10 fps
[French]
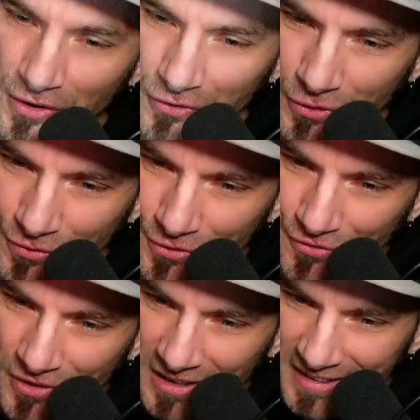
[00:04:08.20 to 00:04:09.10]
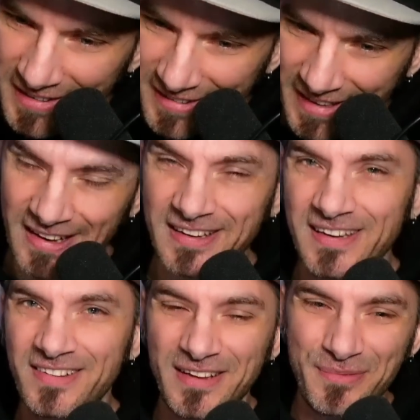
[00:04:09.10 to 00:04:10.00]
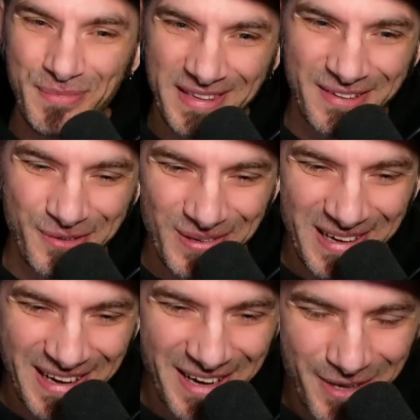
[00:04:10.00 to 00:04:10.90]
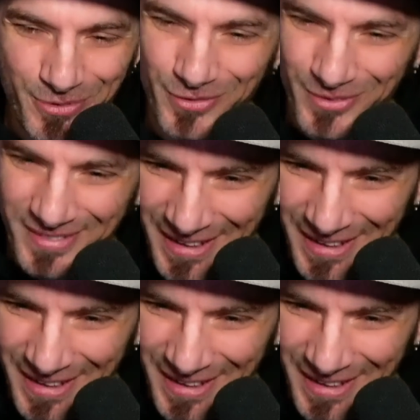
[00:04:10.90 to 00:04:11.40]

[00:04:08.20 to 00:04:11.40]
ce que vont faire les cartes, les amis. Il y a de la hype, je suis très